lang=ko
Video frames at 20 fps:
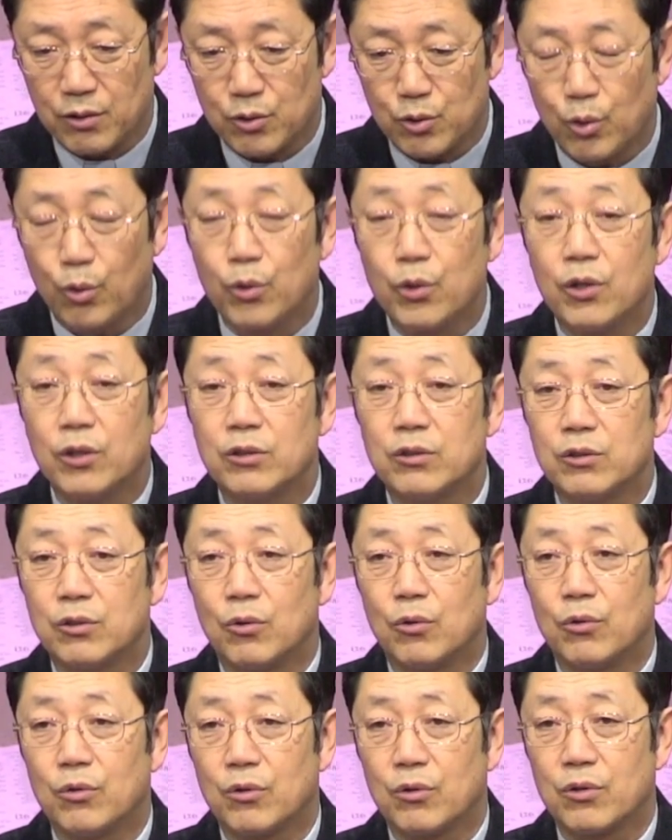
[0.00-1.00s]
조여
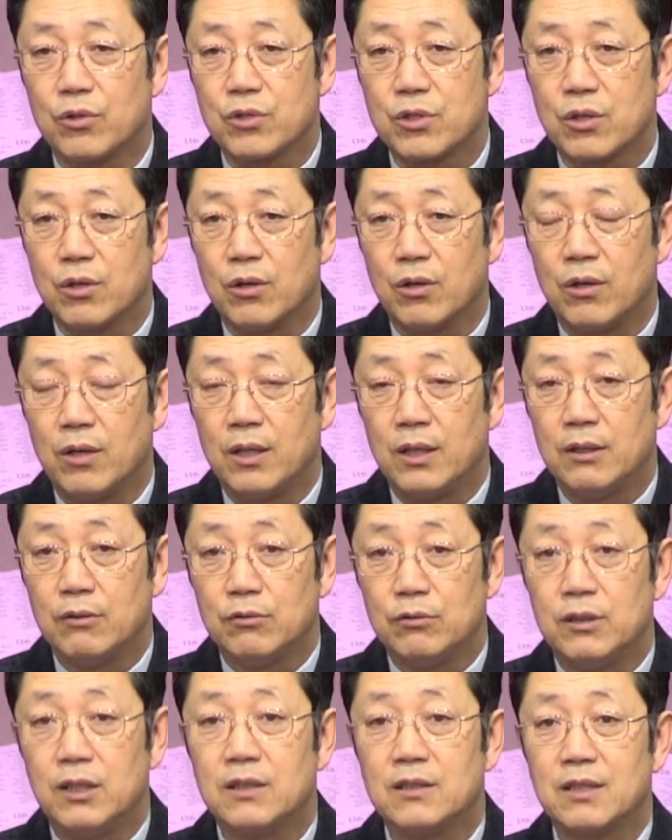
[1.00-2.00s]
들어오는 거죠.
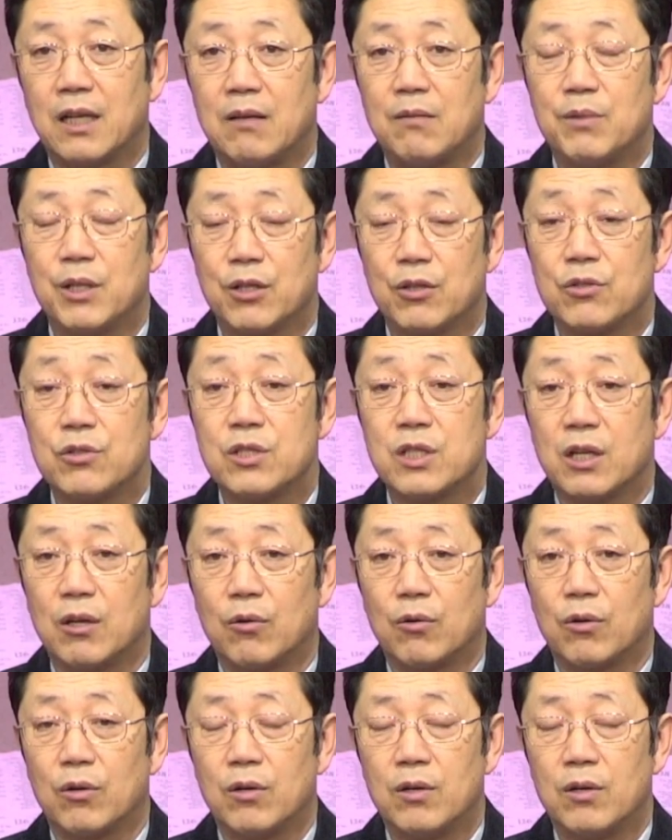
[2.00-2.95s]
우리의 삶의 현장으로.